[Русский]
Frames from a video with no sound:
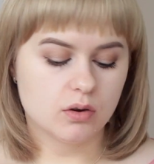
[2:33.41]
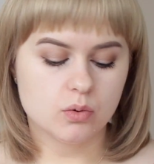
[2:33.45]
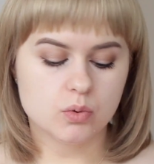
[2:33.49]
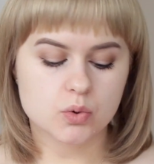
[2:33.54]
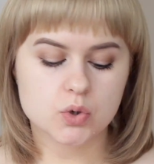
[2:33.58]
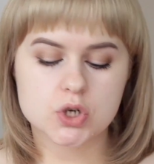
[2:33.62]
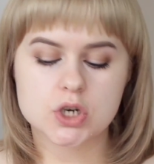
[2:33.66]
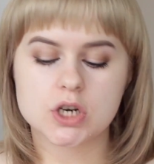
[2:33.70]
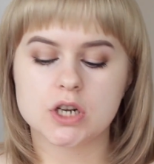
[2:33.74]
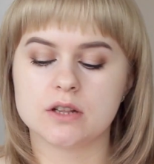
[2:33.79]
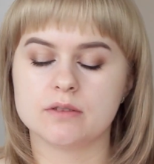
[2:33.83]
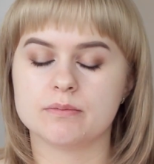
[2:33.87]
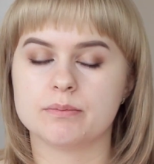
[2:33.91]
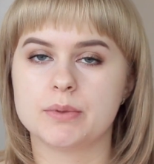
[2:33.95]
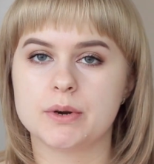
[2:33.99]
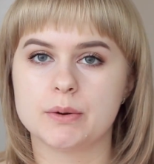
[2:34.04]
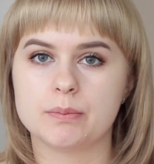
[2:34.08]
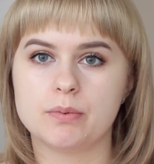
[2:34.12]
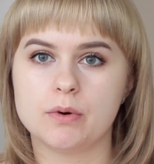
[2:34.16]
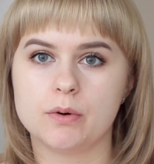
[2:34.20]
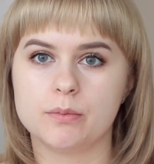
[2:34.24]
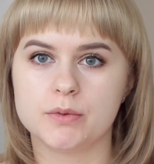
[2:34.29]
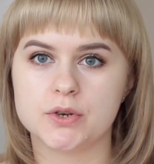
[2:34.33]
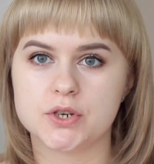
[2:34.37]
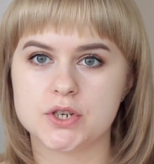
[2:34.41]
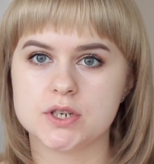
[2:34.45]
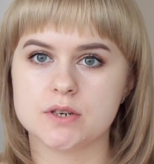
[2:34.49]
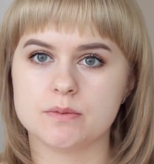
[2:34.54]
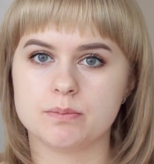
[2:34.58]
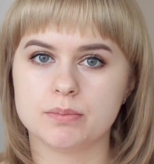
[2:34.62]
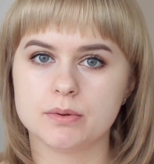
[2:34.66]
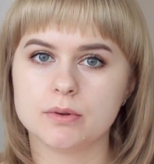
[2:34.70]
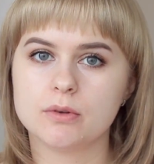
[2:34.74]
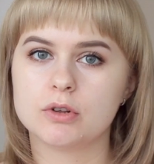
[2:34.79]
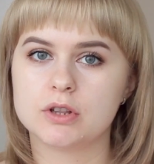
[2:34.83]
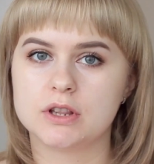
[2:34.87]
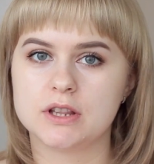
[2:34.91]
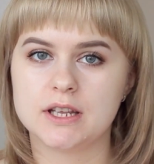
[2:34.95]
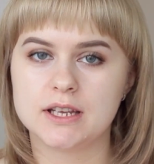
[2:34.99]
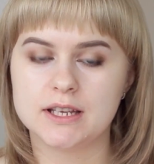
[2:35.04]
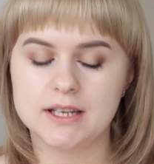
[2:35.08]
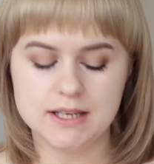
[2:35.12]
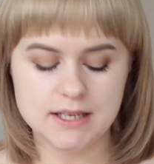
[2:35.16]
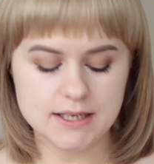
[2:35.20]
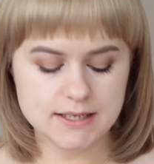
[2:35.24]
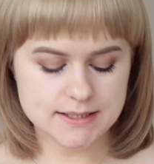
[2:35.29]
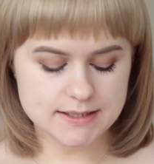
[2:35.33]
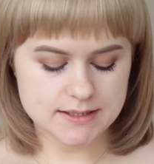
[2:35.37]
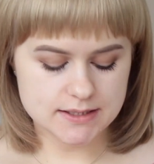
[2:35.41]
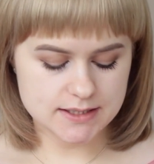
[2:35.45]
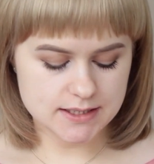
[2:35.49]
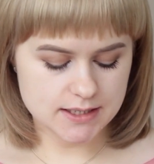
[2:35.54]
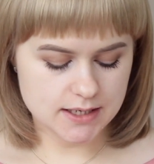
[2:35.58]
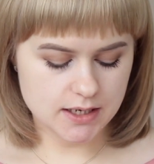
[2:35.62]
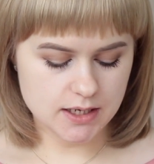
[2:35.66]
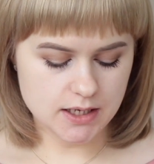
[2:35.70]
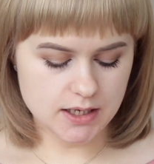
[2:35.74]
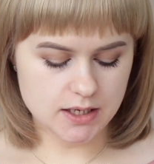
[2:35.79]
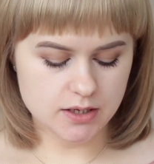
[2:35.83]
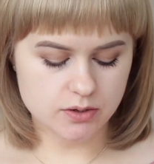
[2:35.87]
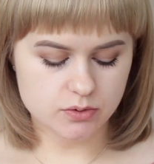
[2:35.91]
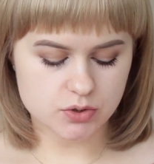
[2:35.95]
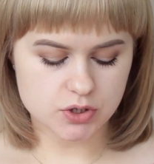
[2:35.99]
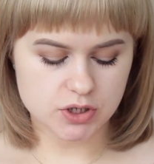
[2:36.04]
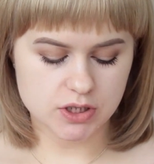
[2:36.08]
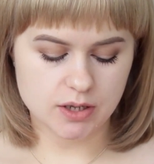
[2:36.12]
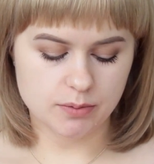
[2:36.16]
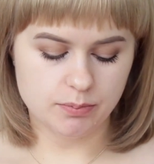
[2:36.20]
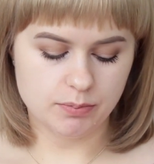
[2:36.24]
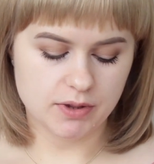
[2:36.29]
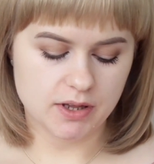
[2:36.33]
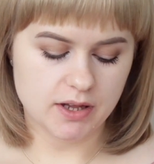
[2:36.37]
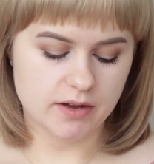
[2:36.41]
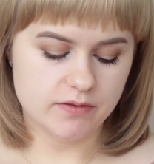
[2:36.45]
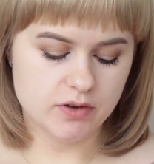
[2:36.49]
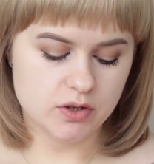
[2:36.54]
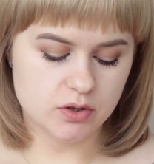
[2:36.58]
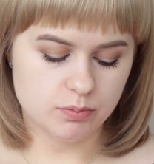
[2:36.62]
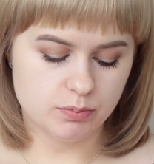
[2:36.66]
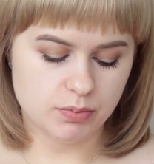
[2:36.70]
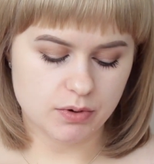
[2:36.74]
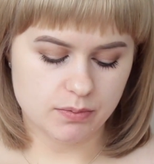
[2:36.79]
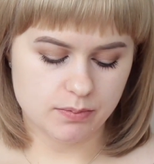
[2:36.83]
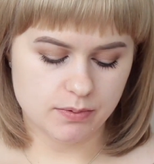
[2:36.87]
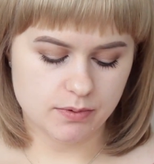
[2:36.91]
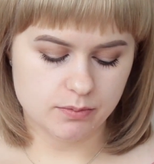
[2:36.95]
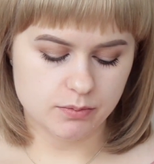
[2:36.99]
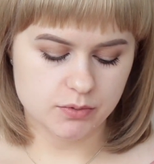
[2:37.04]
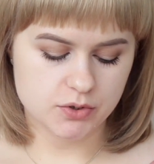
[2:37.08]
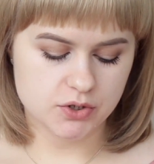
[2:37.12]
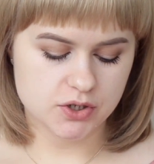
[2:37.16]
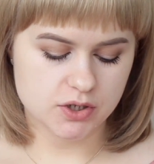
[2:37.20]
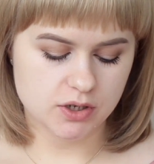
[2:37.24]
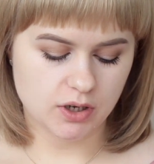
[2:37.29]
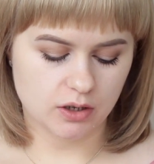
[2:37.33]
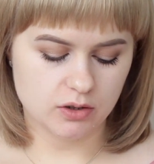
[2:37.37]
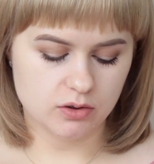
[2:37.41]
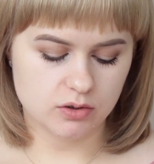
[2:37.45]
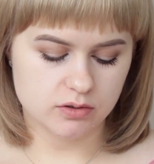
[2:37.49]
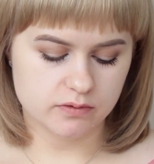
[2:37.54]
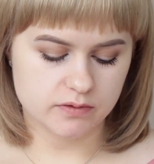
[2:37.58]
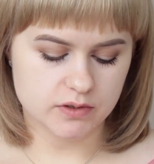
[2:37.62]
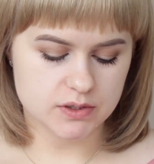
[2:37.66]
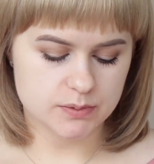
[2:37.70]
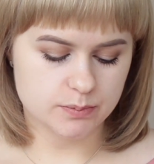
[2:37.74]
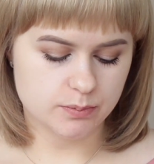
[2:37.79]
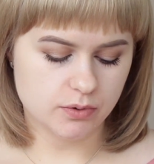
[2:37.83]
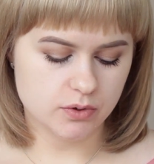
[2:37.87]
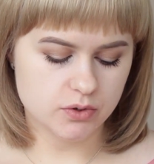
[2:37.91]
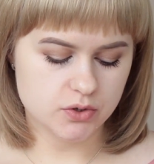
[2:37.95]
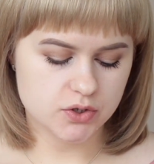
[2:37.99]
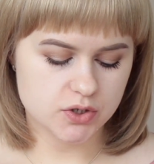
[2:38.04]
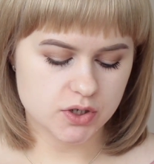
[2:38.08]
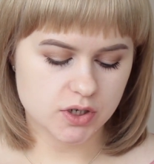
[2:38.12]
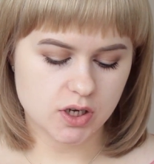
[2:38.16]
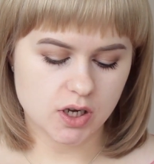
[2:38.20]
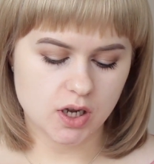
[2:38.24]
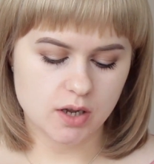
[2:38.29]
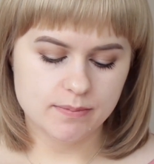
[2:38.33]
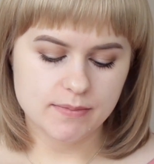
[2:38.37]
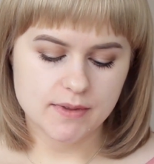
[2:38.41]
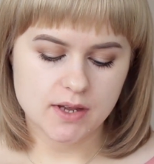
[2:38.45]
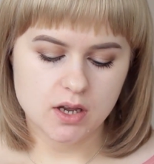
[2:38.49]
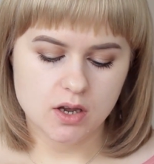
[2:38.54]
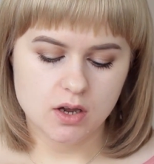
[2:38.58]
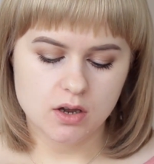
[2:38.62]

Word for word: откушен при помощи плотной кисти и уже наполовину при помощи родного спонжика